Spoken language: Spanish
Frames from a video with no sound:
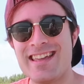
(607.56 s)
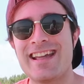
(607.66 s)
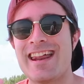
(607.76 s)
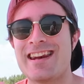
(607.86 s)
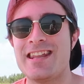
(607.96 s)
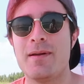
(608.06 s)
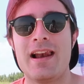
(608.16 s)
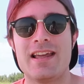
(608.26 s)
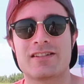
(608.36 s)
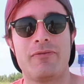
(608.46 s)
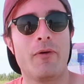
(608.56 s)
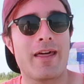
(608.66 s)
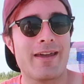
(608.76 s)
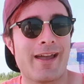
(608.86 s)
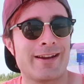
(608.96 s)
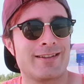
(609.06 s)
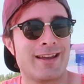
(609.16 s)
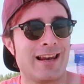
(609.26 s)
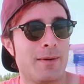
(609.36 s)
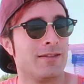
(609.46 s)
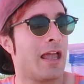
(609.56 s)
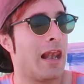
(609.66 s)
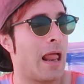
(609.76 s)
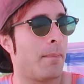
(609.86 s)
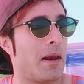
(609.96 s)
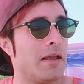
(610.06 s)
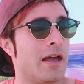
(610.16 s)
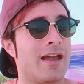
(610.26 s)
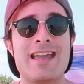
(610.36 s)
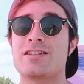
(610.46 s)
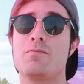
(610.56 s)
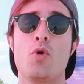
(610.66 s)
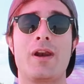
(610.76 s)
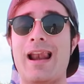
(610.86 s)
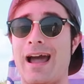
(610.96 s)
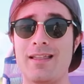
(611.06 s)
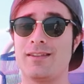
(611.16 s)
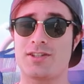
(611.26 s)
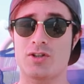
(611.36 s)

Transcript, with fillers: Y crear niveles fuera de casa, tranquilamente en la playa, es muy relajante,